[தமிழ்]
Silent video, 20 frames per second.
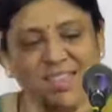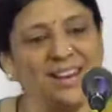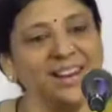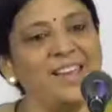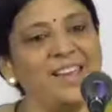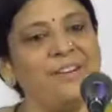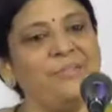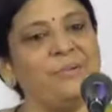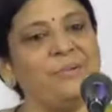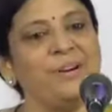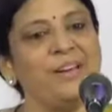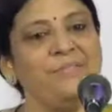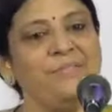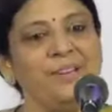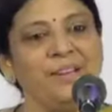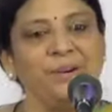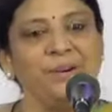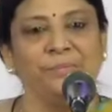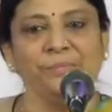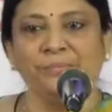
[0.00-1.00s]
இதிலே அவருடைய
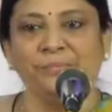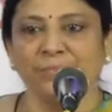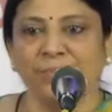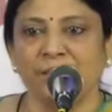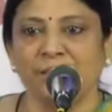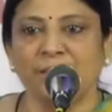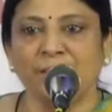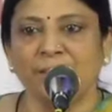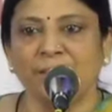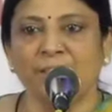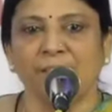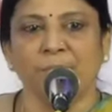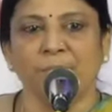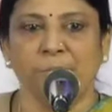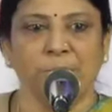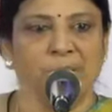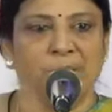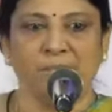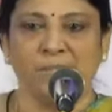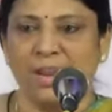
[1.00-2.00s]
வீரம்
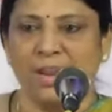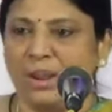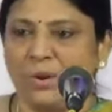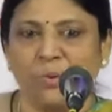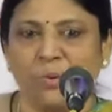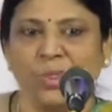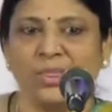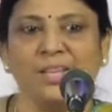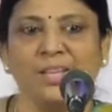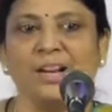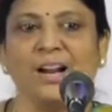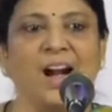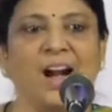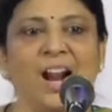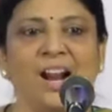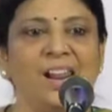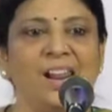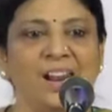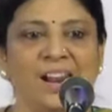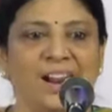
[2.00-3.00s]
உங்களுக்கு தெரியும் ஒத்த
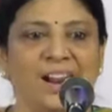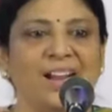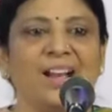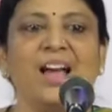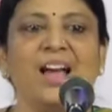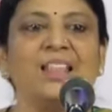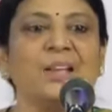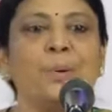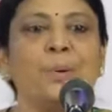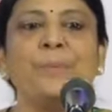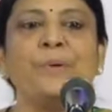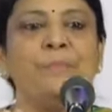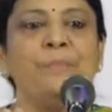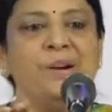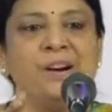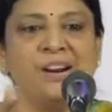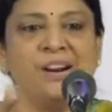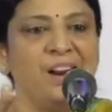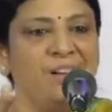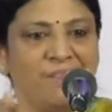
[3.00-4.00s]
கால் இல்லைனாக்கா அதுக்கப்புறம்
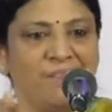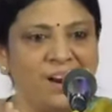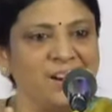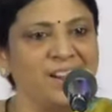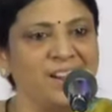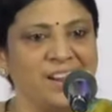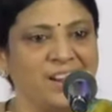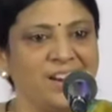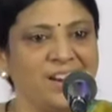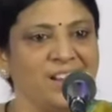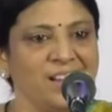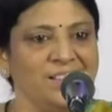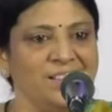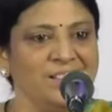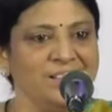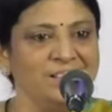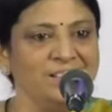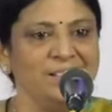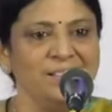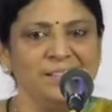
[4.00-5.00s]
மிலிட்ரியில் வாழ்க்கை
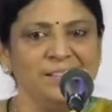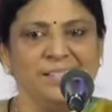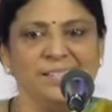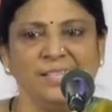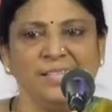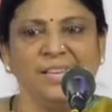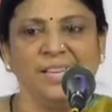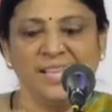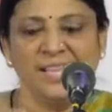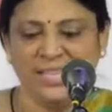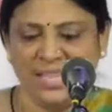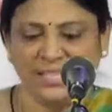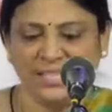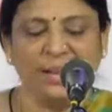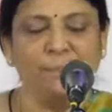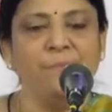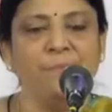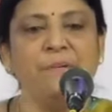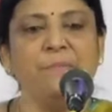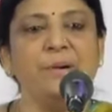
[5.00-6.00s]
கிடையாது இந்த
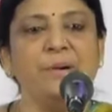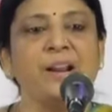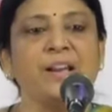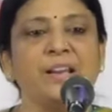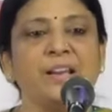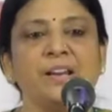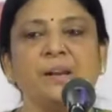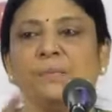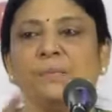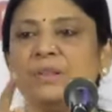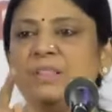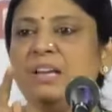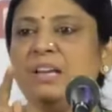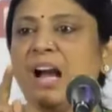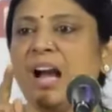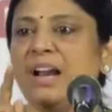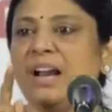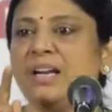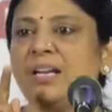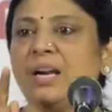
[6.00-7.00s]
சம்பவம் நடக்கின்ற பொழுது
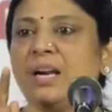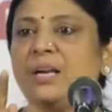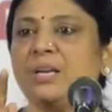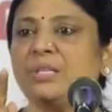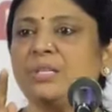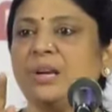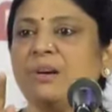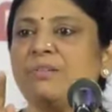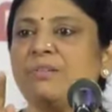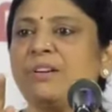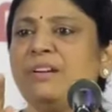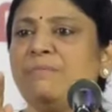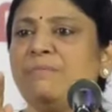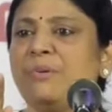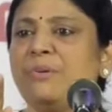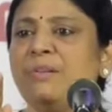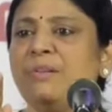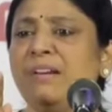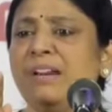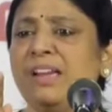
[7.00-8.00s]
அயன் காடோசாவுக்கு
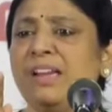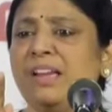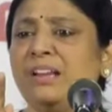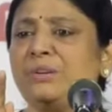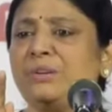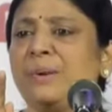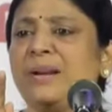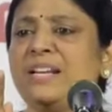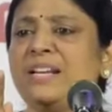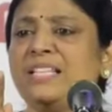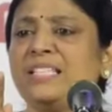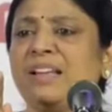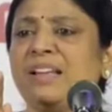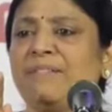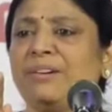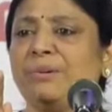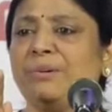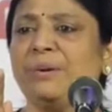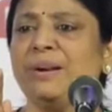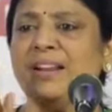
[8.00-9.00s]
ஒன்லி டுவெண்ட்டி
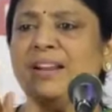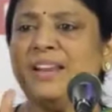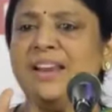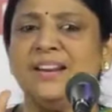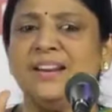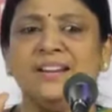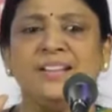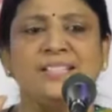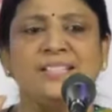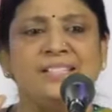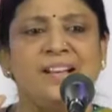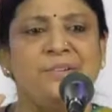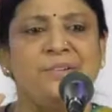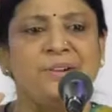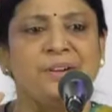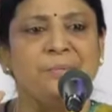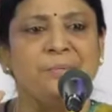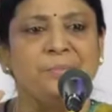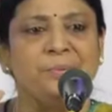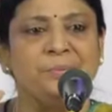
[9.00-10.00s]
செவன் டுவெண்ட்டி எயிட் இயர்ஸ் தான்
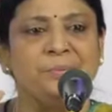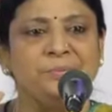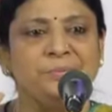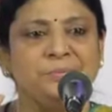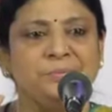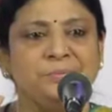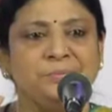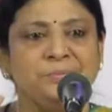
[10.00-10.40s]
அவருக்கு அப்போ